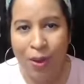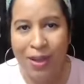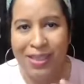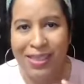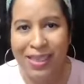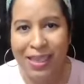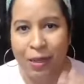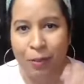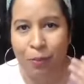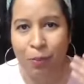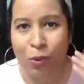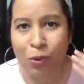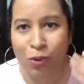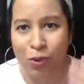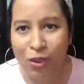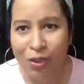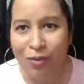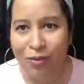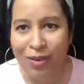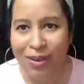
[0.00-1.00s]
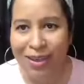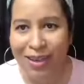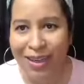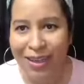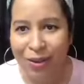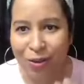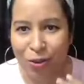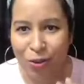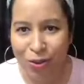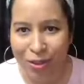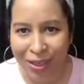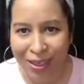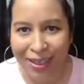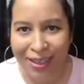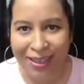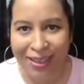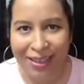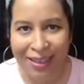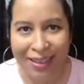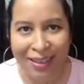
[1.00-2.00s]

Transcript: va a ser posible encontrar